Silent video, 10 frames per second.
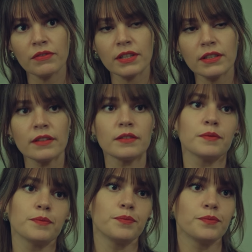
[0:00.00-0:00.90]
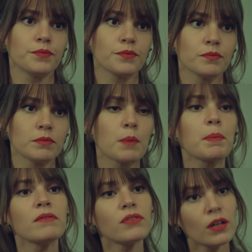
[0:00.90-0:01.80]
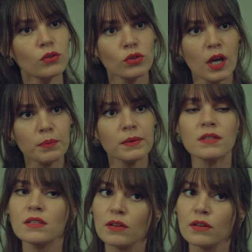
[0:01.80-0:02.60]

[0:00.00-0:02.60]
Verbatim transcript: Fikret, bak ben Faruk'un yaptığını